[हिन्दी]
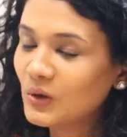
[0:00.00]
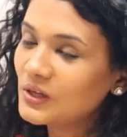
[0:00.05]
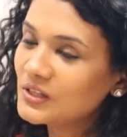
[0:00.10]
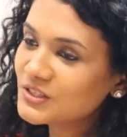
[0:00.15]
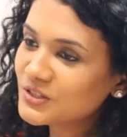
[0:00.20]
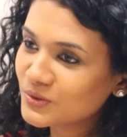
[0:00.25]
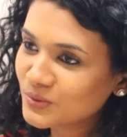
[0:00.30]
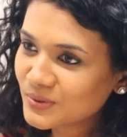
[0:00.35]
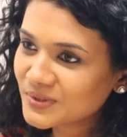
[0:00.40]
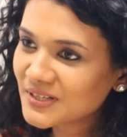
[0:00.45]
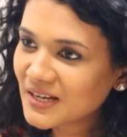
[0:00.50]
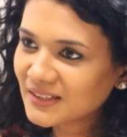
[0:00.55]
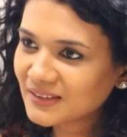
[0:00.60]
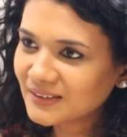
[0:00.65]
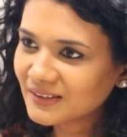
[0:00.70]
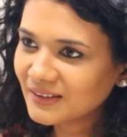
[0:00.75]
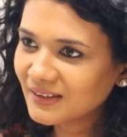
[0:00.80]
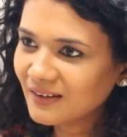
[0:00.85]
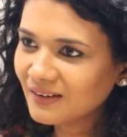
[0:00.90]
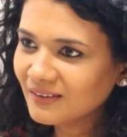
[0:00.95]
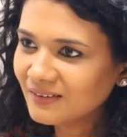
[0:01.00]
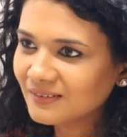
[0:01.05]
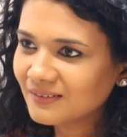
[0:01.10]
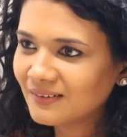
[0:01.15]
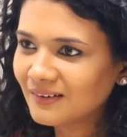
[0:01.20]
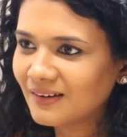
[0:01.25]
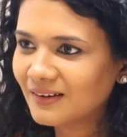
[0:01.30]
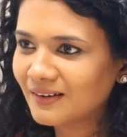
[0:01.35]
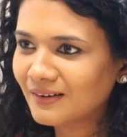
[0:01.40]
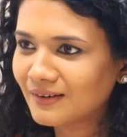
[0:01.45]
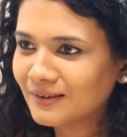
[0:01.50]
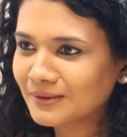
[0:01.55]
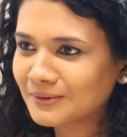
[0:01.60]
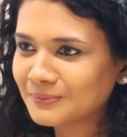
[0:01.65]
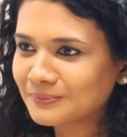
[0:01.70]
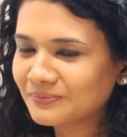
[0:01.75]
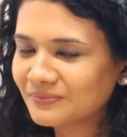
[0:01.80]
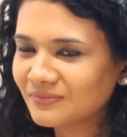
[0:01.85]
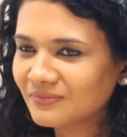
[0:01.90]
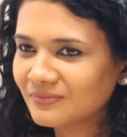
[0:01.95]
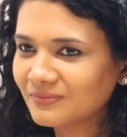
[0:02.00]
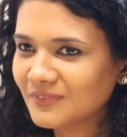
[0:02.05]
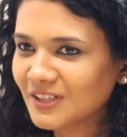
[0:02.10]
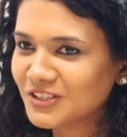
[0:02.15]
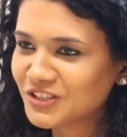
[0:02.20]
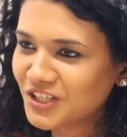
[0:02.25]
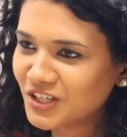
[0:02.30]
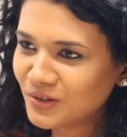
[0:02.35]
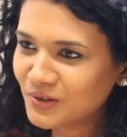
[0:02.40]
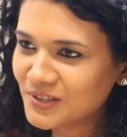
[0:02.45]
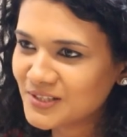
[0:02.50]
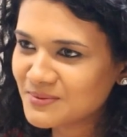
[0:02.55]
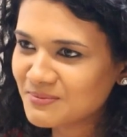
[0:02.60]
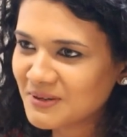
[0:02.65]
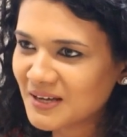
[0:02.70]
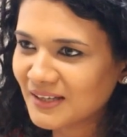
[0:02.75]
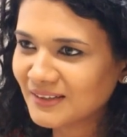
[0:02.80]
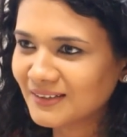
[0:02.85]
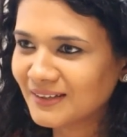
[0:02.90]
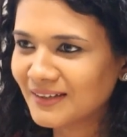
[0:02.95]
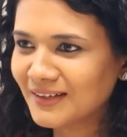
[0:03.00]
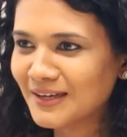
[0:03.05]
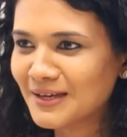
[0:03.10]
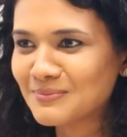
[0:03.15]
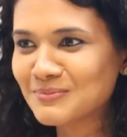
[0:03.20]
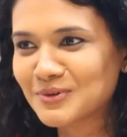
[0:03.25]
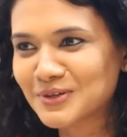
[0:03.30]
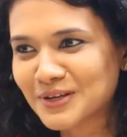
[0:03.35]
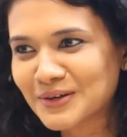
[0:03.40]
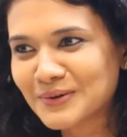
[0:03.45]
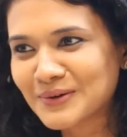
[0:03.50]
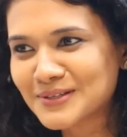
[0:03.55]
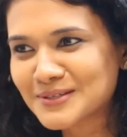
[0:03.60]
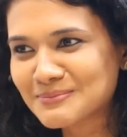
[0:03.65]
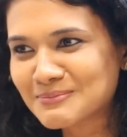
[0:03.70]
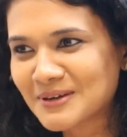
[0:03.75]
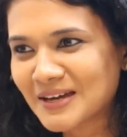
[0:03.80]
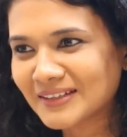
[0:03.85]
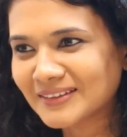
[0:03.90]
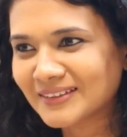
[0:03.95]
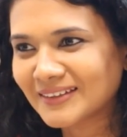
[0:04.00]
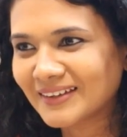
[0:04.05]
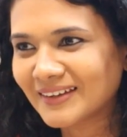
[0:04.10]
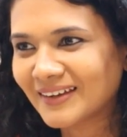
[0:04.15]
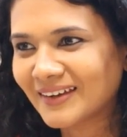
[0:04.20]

कॉल्स रोज आते हैं अच्छा uh, अच्छे कॉल्स भी आते हैं बुरे कॉल्स भी आते